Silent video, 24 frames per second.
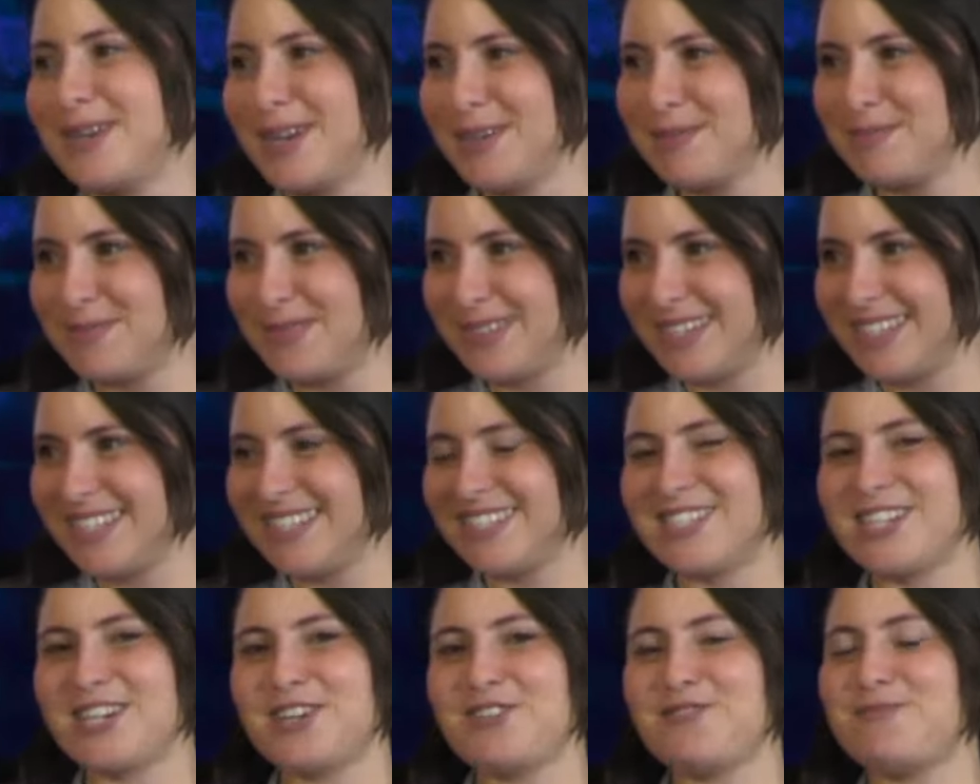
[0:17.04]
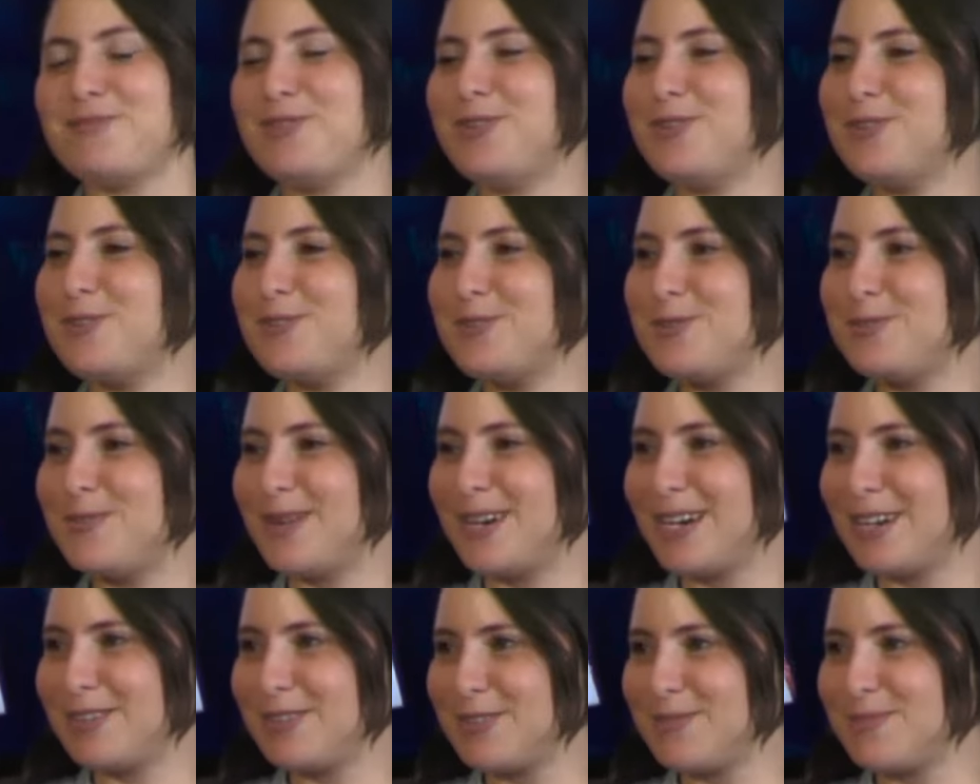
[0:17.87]
مرحبا نتشرف بالحضور
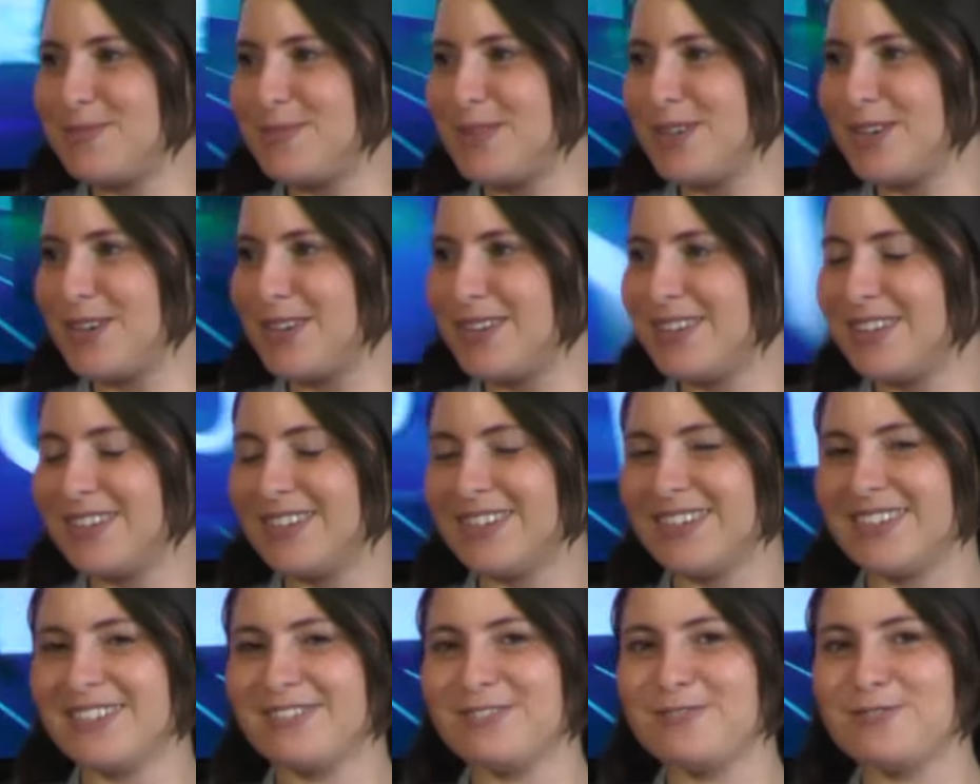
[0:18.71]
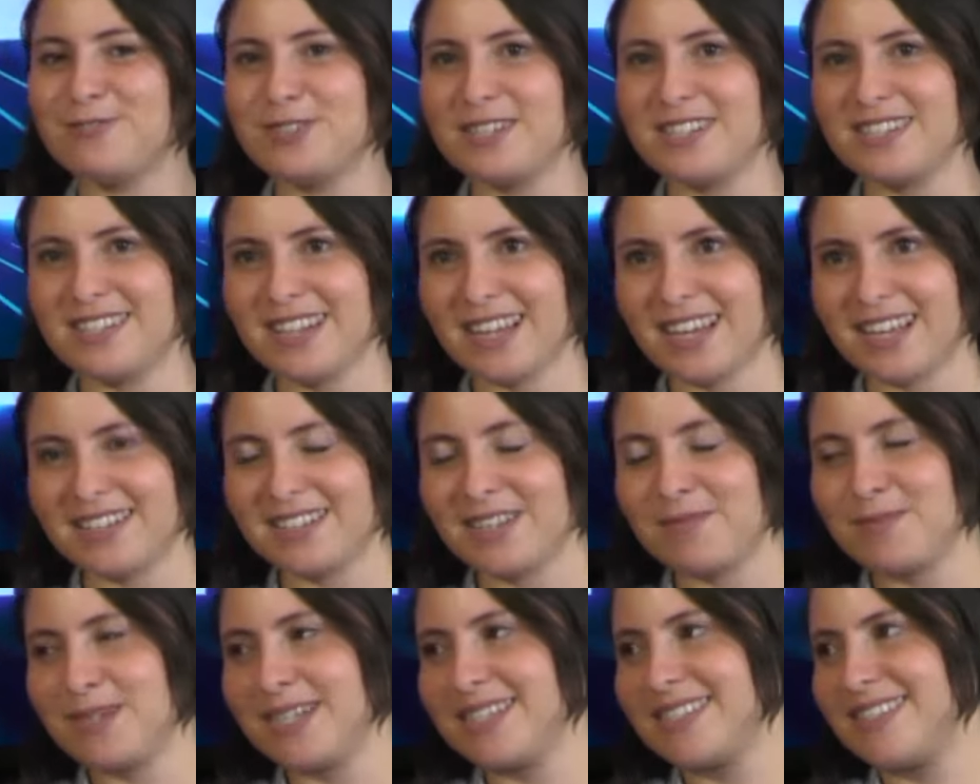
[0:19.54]
معاكم آه،
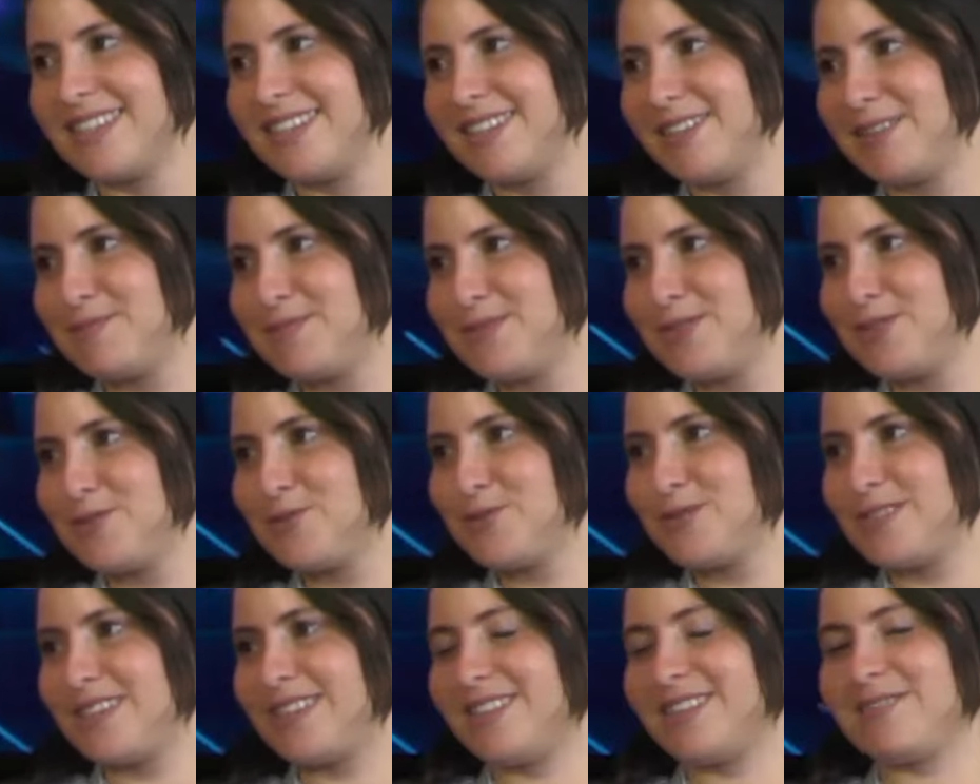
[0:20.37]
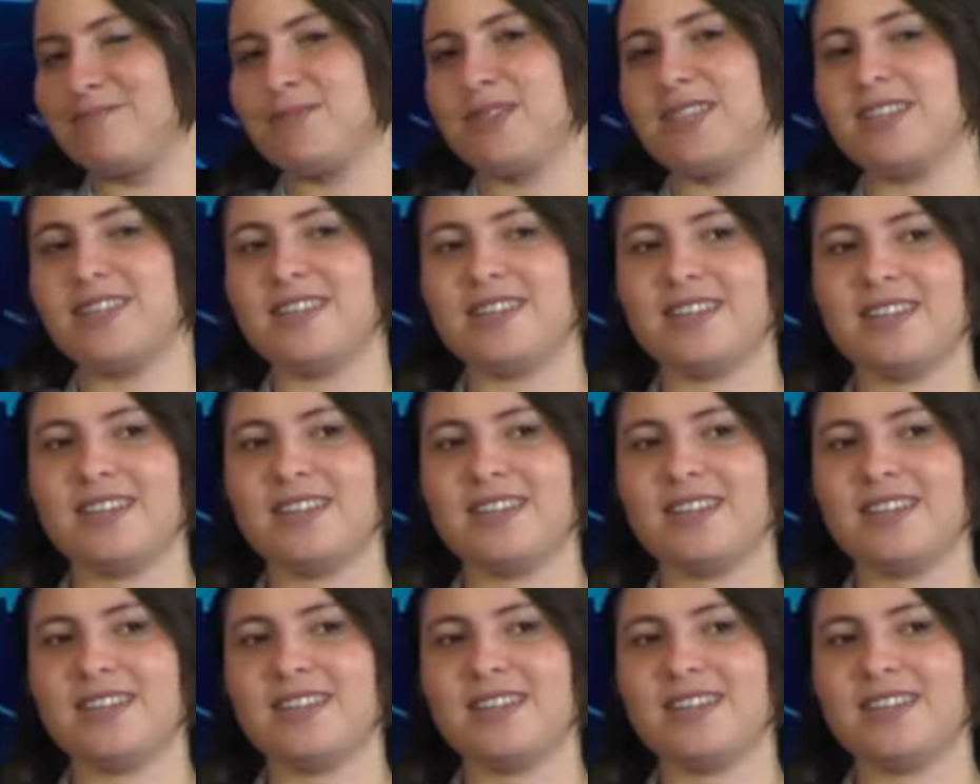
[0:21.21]
ونقدم لك سلامي وسلامي